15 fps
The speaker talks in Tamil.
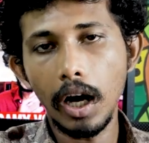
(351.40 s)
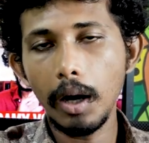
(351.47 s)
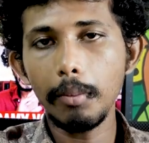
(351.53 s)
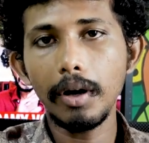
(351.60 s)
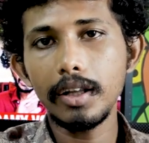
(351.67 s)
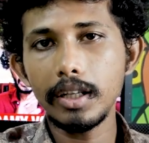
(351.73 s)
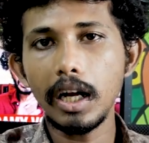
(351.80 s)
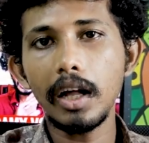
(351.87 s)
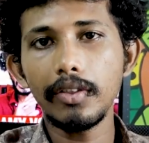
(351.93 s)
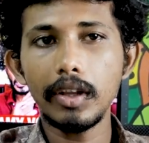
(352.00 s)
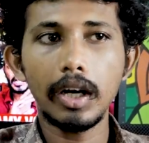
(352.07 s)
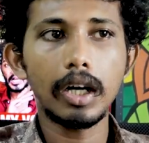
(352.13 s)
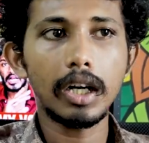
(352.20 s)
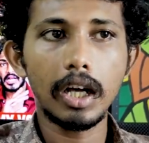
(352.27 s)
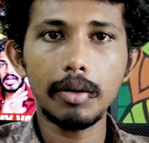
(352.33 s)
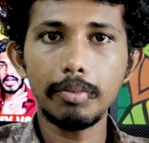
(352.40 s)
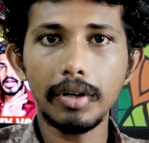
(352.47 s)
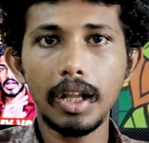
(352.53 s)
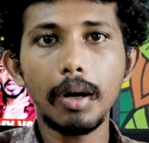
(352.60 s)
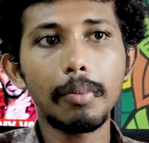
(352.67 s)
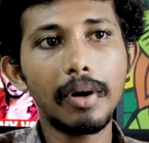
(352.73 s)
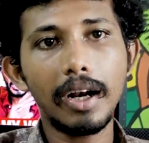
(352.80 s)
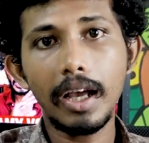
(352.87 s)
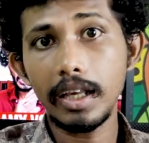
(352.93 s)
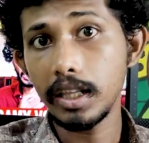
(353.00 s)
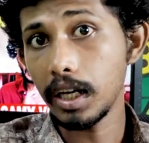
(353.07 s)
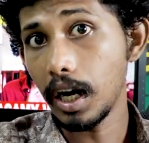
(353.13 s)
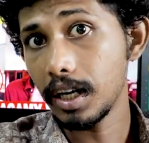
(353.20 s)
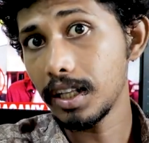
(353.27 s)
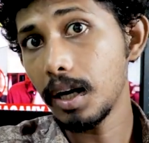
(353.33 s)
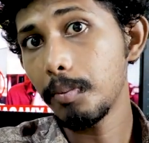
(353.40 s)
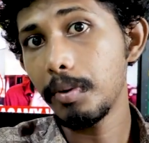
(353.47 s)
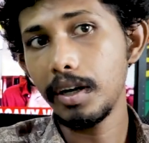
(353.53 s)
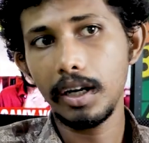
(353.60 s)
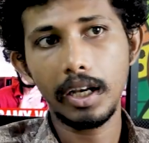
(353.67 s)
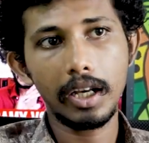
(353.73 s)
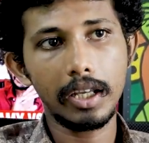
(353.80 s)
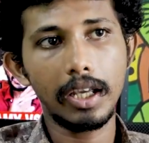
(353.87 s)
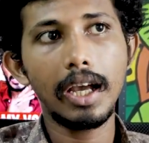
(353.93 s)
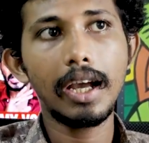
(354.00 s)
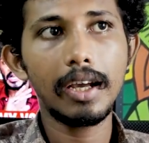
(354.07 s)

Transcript: ஆமாம் அது நான் தான் நான் இப்படி தான் பண்ணேன் இதுக்காக தான் பண்ணேன்